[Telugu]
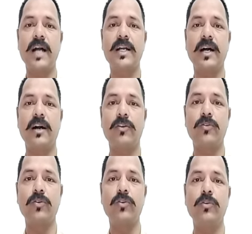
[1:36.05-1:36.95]
శాఖ
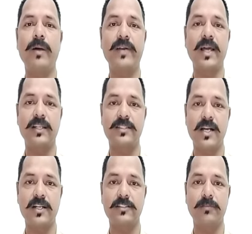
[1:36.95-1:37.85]
రోడ్లు భవనాల
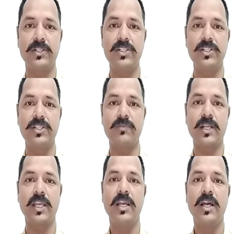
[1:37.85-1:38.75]
శాఖకు
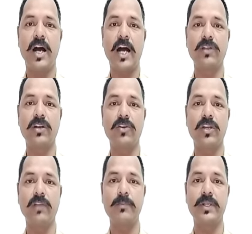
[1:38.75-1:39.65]
సంబంధించినటువంటి
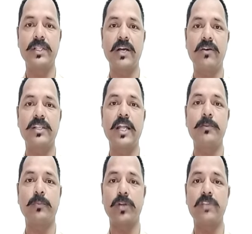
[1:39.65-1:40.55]
ఆధ్వర్యంలోకి వెళ్ళిపోయింది కాబట్టి
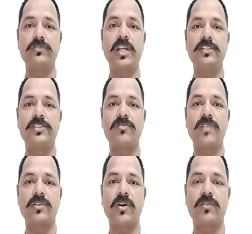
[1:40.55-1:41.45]
దాన్ని
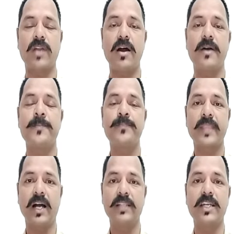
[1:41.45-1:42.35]
పునరుద్ధరించనున్నట్టుగా కూడా
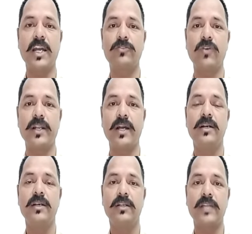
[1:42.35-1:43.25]
అధికారులతో ఆయన
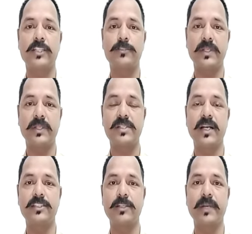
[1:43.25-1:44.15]
చాలా
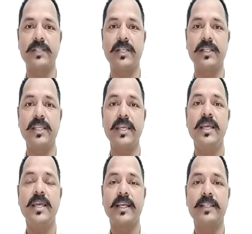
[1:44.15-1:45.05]
స్పష్టంగా చెప్పడం జరిగింది
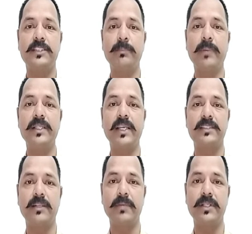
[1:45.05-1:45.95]
ఇక
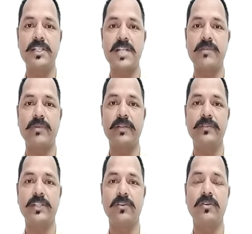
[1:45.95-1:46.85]
సిబ్బందికి సంబంధించినటువంటి
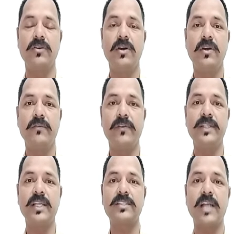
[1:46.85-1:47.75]
విషయంలో
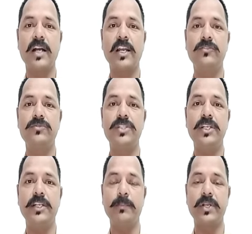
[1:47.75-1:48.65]
వివిధ శాఖల నుంచి
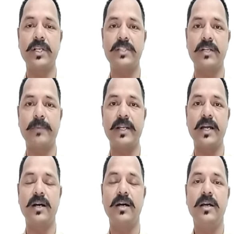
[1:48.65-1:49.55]
డిప్యుటేషన్ పైన
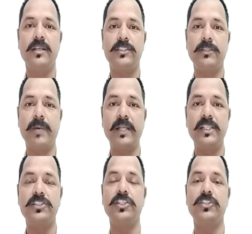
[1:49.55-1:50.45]

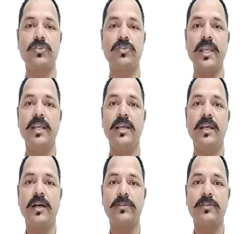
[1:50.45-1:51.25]
సిబ్బందిని తీసుకొని